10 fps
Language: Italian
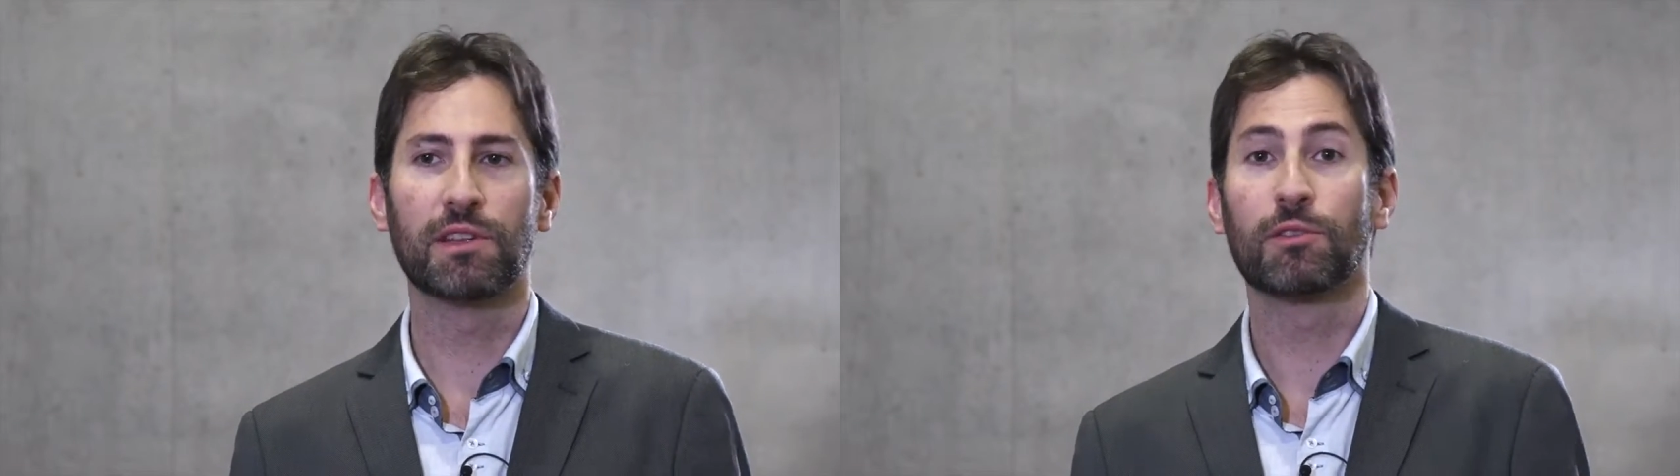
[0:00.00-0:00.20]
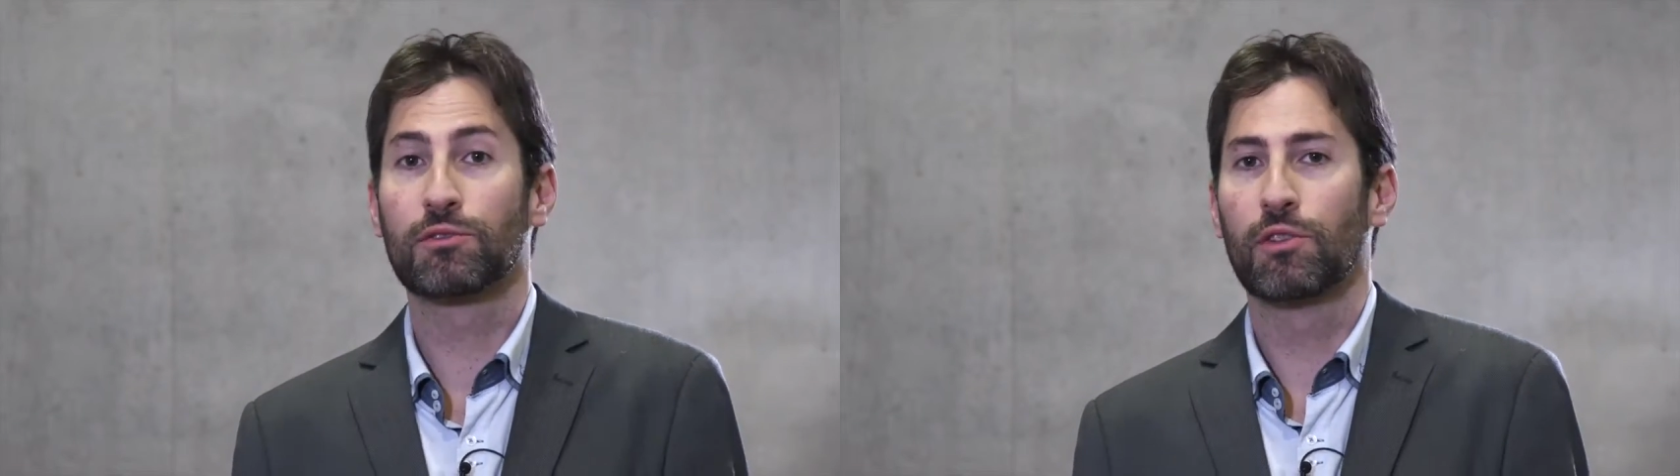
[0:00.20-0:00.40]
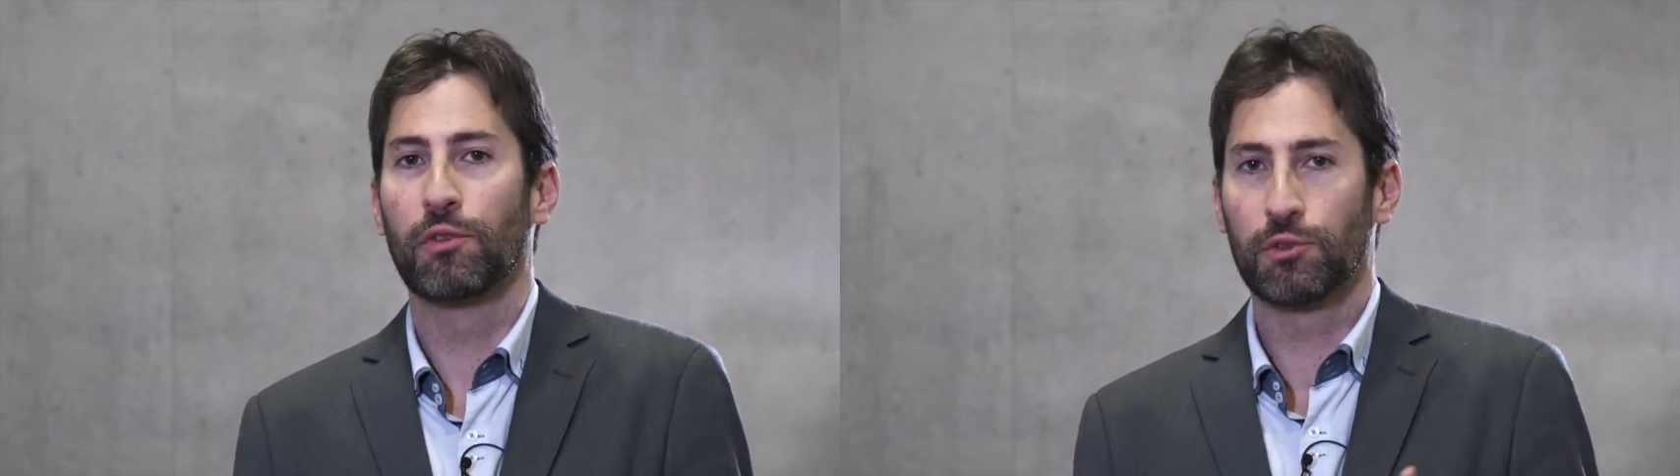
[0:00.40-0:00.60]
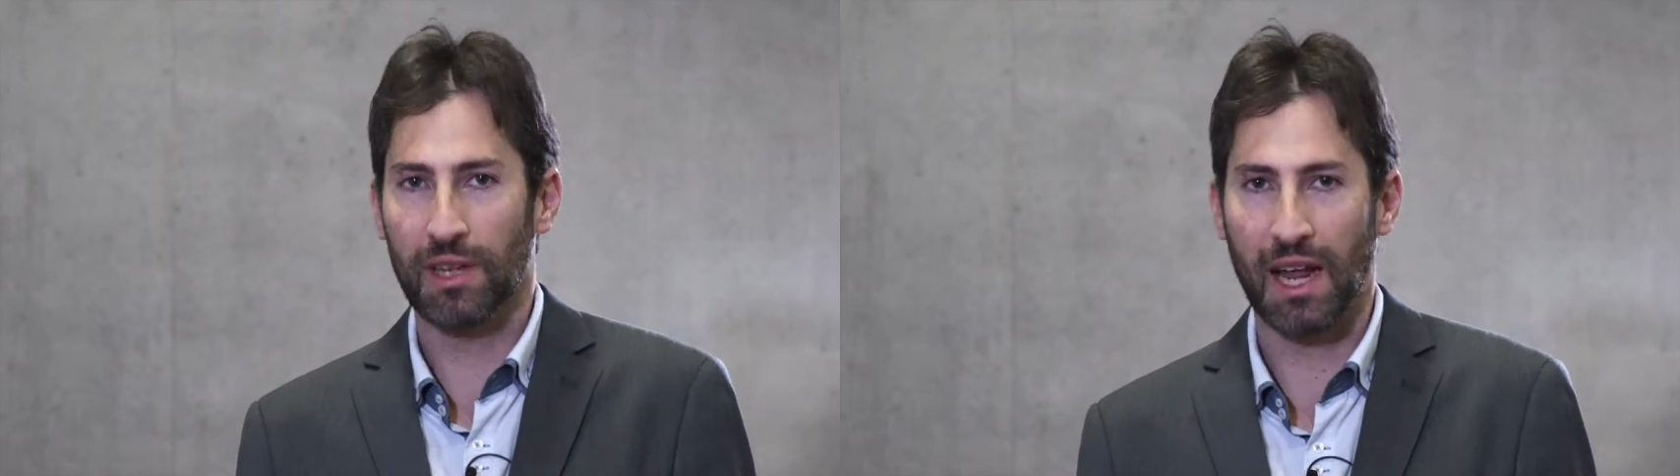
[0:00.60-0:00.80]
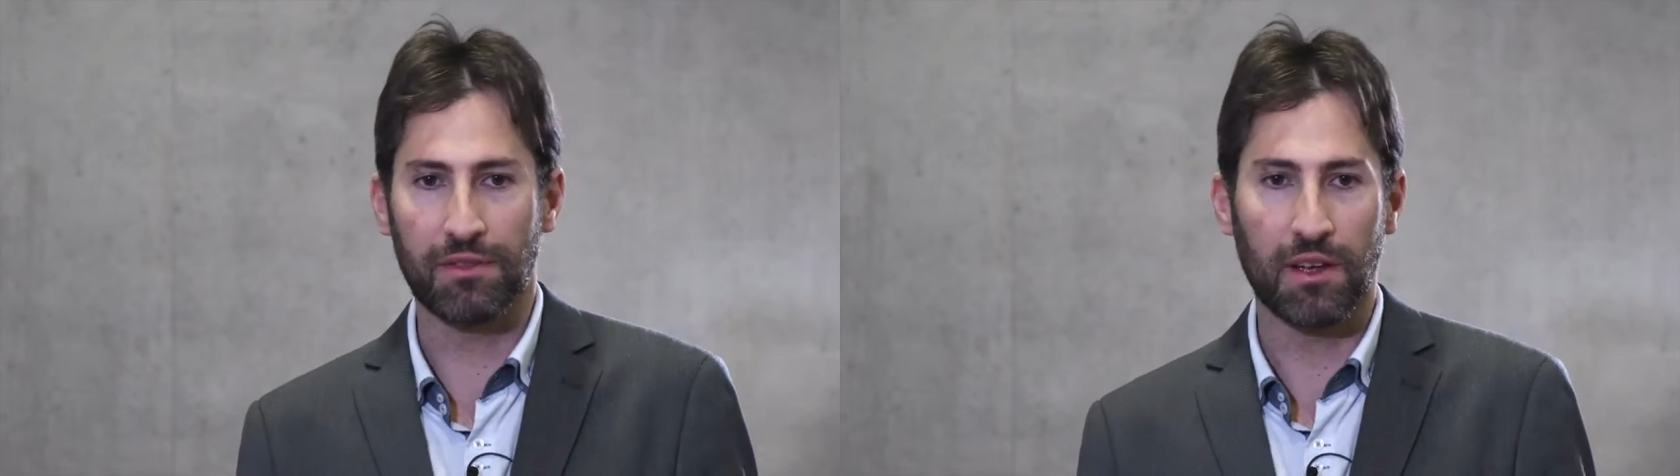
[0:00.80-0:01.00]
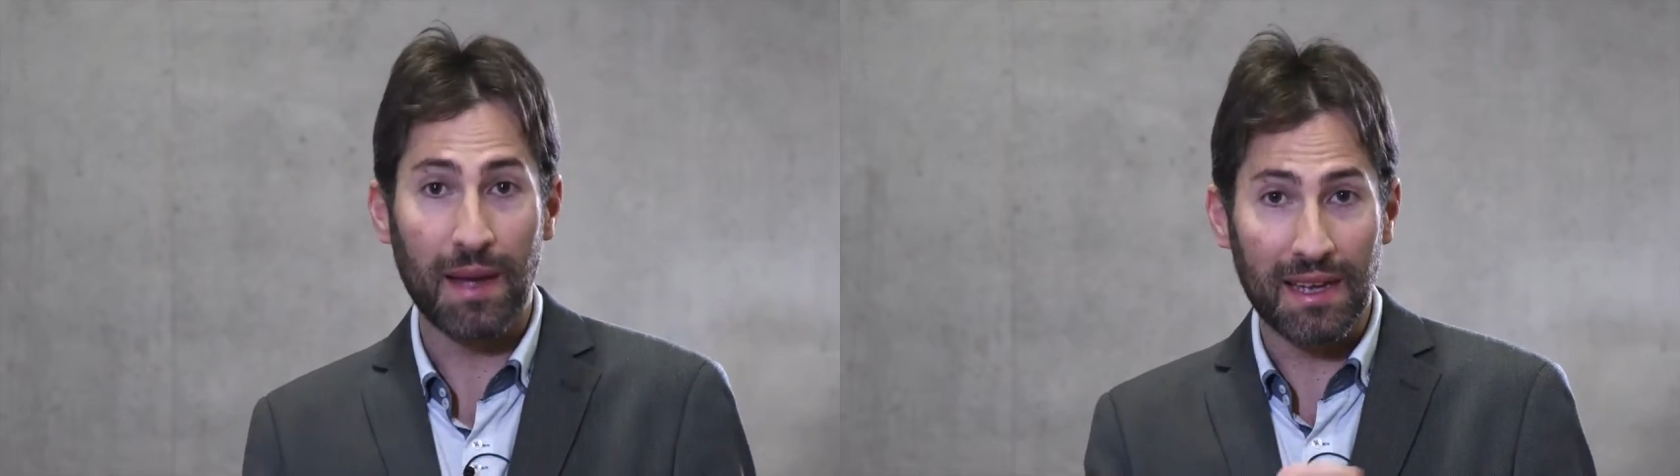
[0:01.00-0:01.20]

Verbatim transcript: quindi non solo fotografica,